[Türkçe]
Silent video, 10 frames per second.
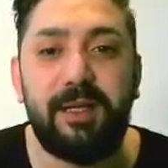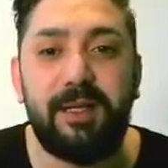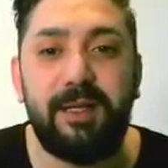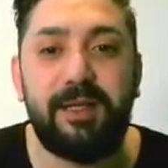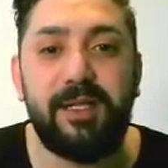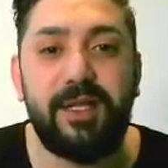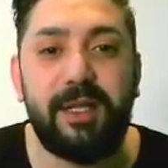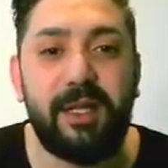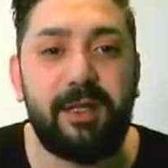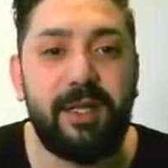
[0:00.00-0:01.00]

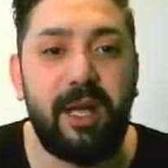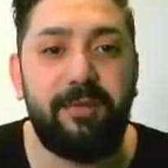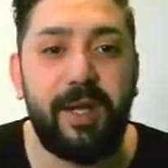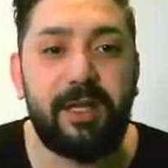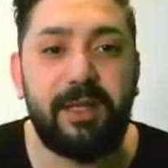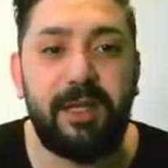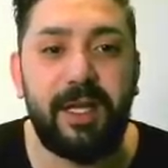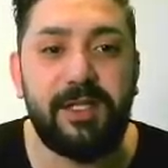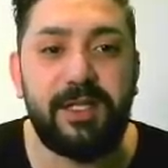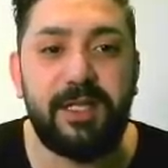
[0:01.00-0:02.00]
Neticede daha farklı
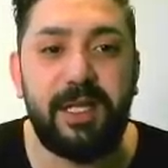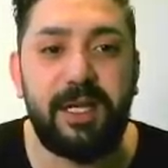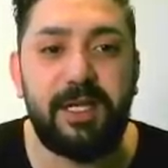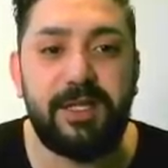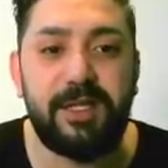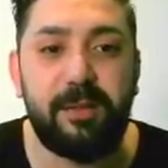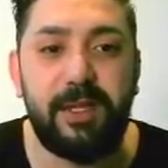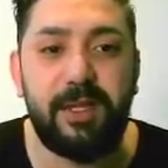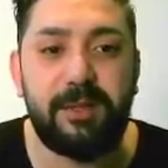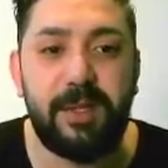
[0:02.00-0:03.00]
trend çizgileri de çizebiliriz.